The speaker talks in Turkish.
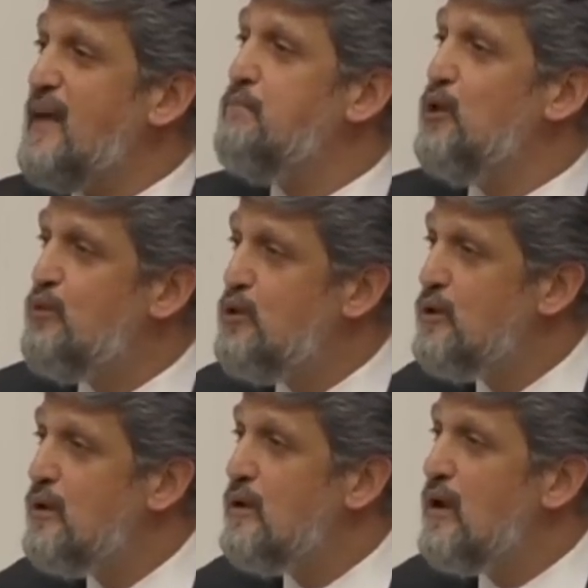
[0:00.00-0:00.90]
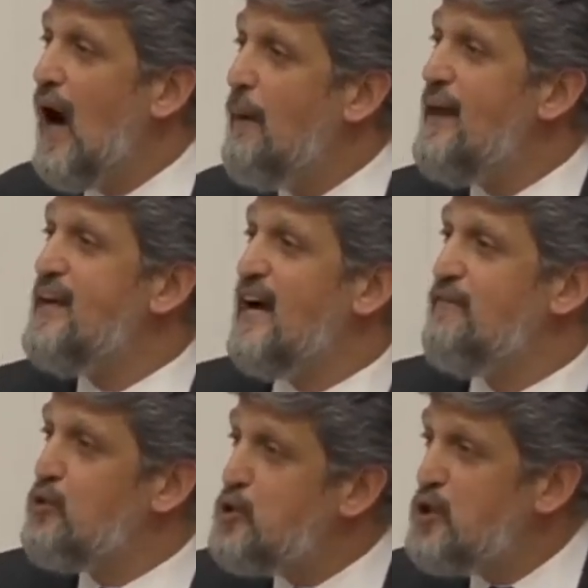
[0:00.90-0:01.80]
Sayın Bülbül.
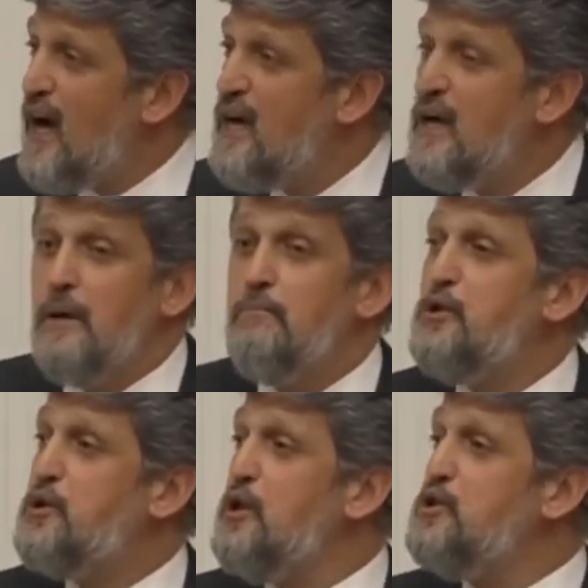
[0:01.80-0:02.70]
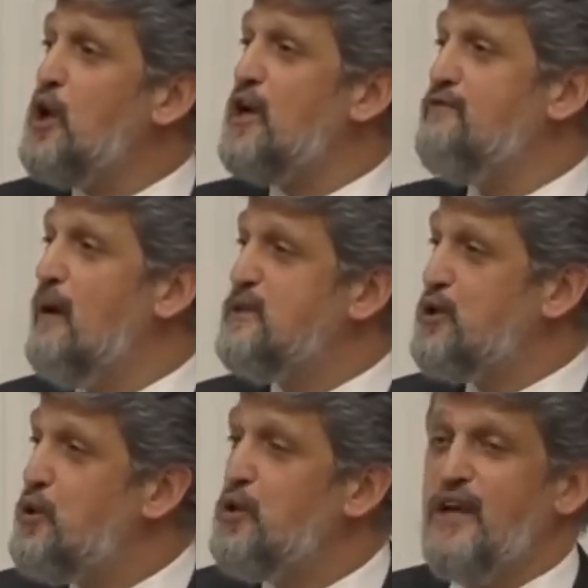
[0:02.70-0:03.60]
Amerika ve Rusya bütün
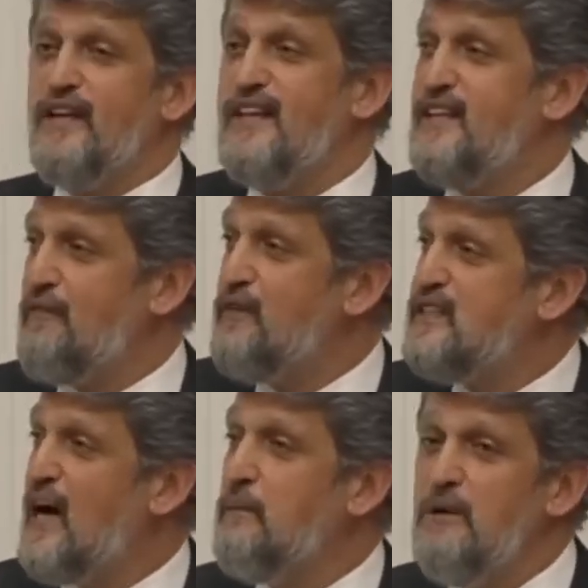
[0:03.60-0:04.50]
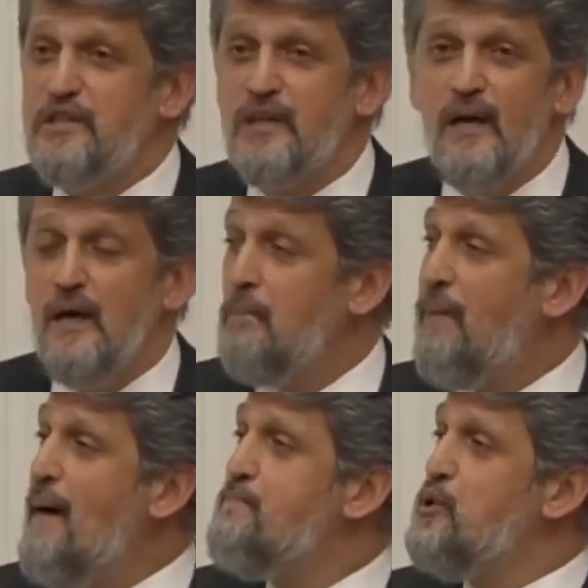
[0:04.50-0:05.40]
coğrafyamızı Türkiye'nin etrafını sarmış.
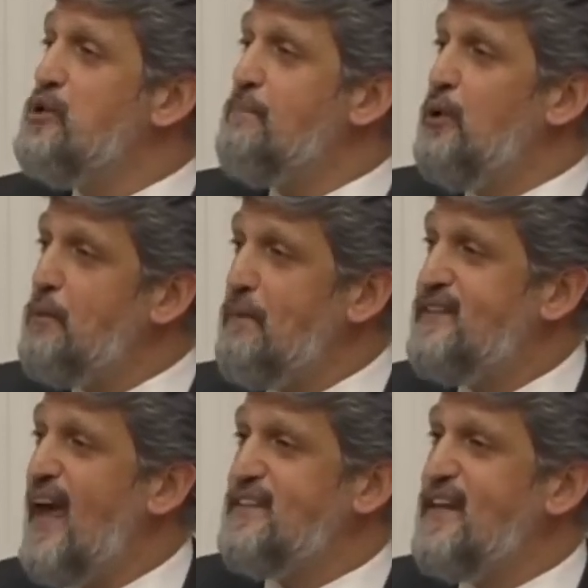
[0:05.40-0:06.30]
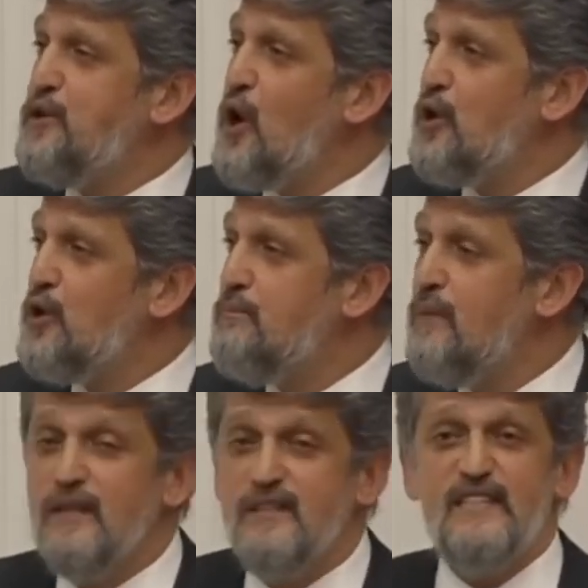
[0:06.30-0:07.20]
Ben bunda büyük bir tehdit
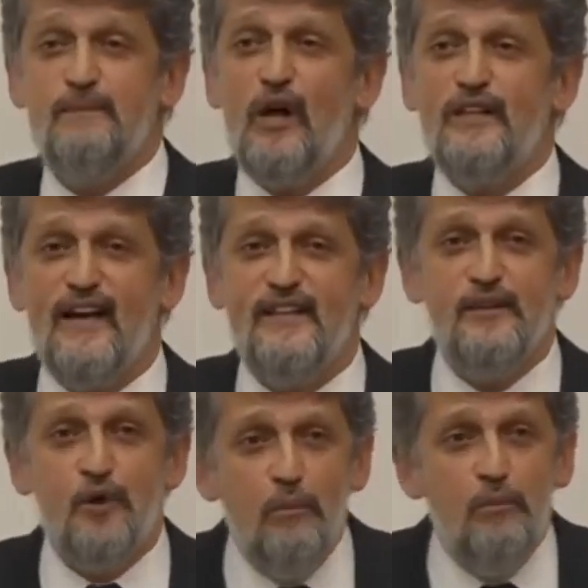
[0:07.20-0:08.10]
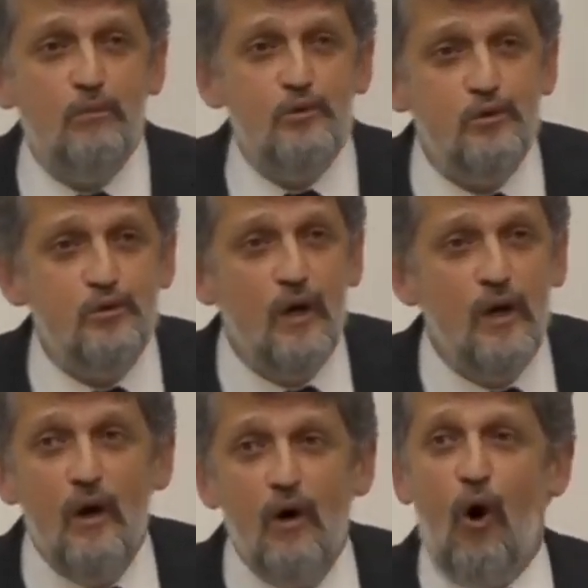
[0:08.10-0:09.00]
görüyorum. Siz buna tehdit görmüyor musunuz?
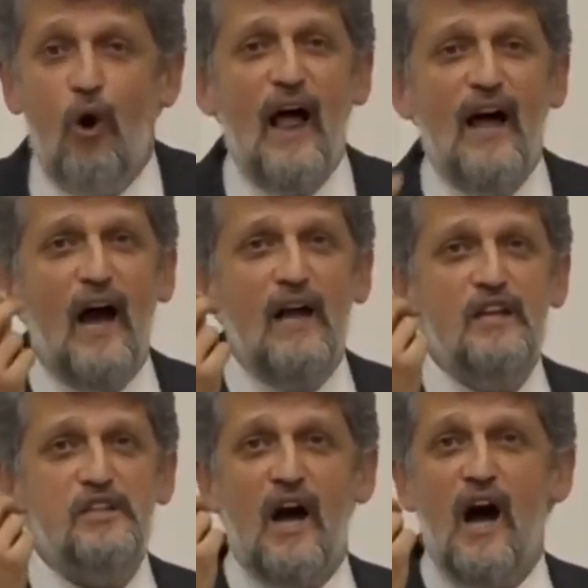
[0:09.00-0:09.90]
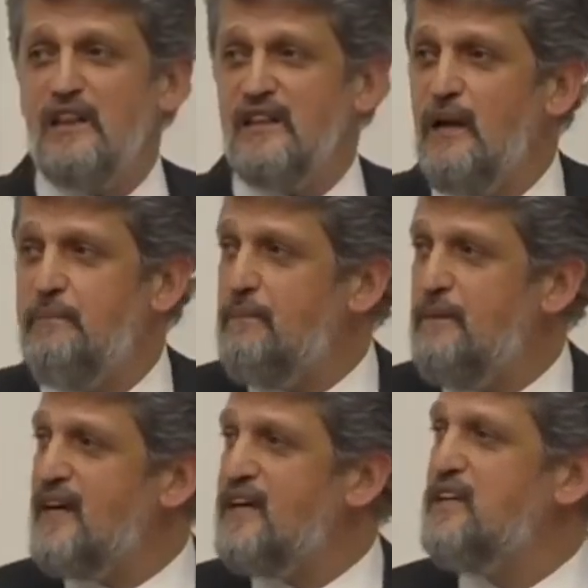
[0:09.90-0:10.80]
Onlar yalnızca halkları
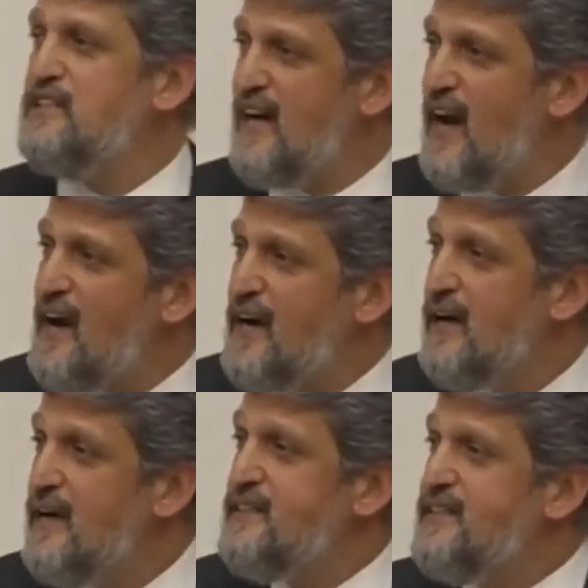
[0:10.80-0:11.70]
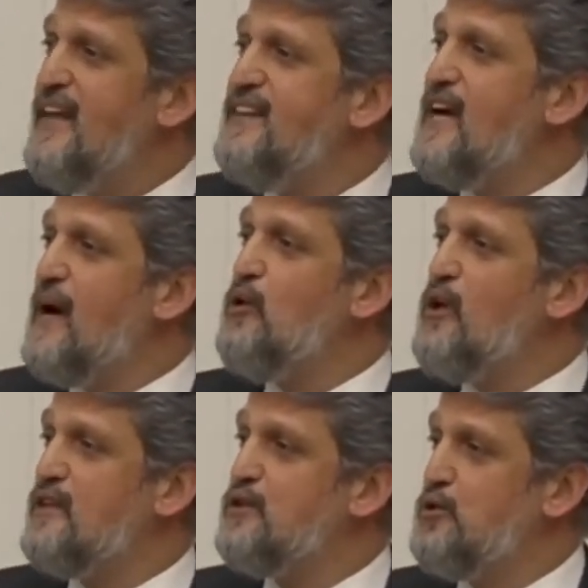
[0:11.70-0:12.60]
birbirine kırdırarak kendi
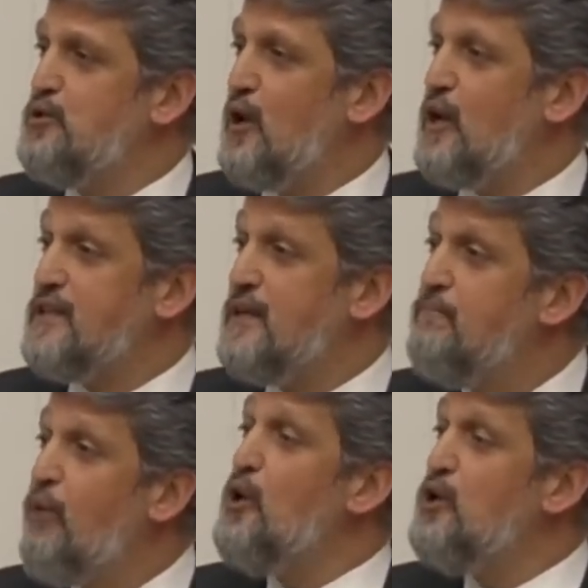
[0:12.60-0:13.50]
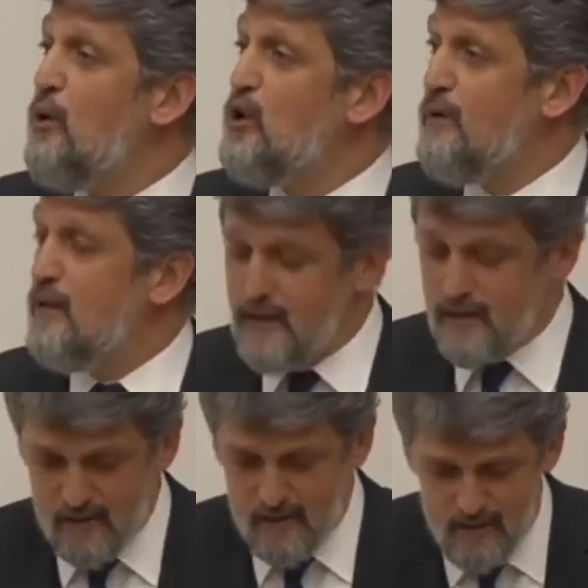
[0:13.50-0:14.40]
hegemonyalarını sürdürüyorlar. Bu oyunu
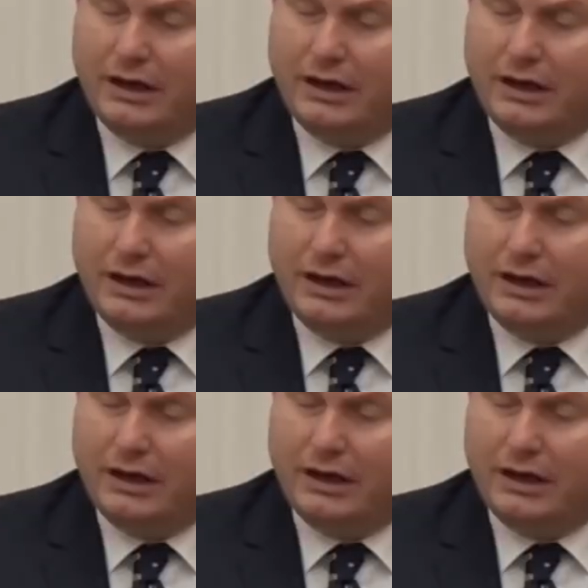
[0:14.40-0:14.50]
bozmalıyız.